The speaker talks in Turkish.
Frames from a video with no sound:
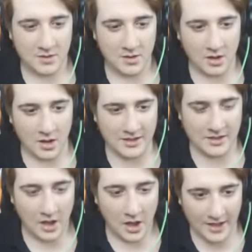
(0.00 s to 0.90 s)
Lan artık
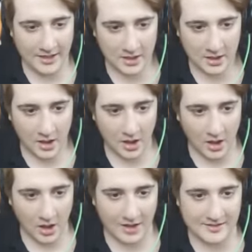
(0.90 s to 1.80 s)
Ay ya. ay
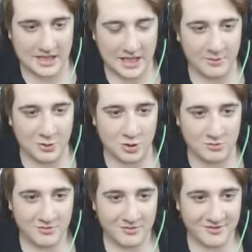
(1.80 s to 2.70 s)
Anam erken bastım
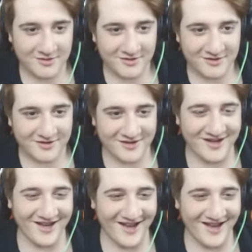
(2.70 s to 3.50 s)
selamünaleyküm. Ne Bu yapıyorsun? ne lan?